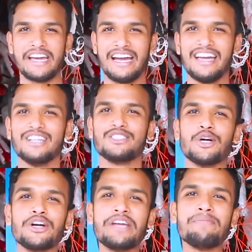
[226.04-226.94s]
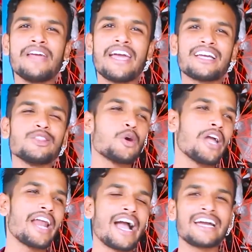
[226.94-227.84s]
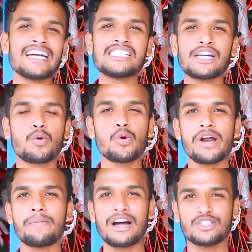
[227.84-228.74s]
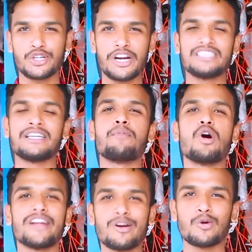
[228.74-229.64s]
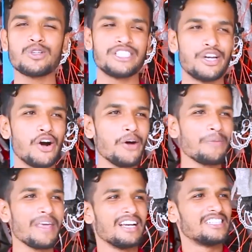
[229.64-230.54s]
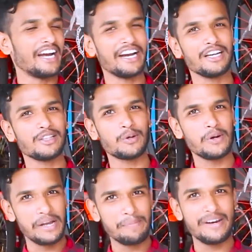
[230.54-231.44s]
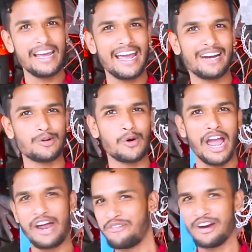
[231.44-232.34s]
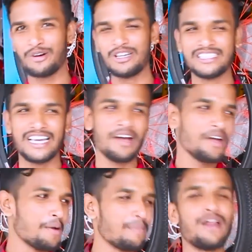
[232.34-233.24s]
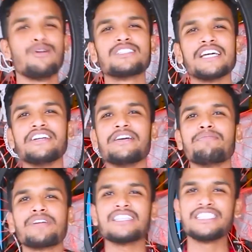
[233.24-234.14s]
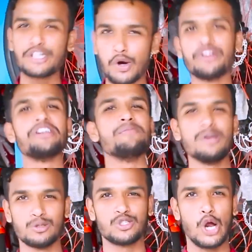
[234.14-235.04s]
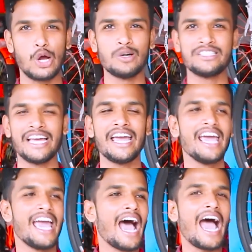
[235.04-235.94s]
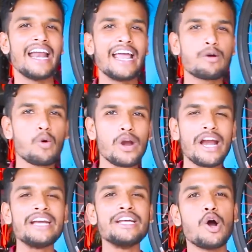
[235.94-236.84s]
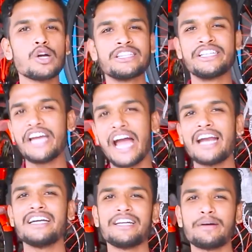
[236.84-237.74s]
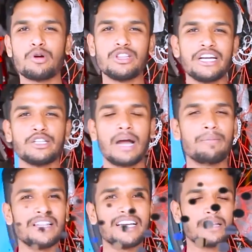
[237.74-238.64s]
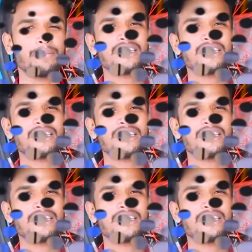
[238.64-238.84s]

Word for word: নিয়ে সো রিম নিয়ে কিন্তু এর আগের যে কুড়ের ভার্সনের যে মডেলগুলো ছিল সেখানে কিন্তু রিম নিয়ে একটু হেরফের হয়েছে মানে হচ্ছে রিমটা চিকন রিম ইউজ করা হয়েছে আর এই কোরের নিয়র থ্রি হান্ড্রেডের মধ্যে কিন্তু আমরা দেখতে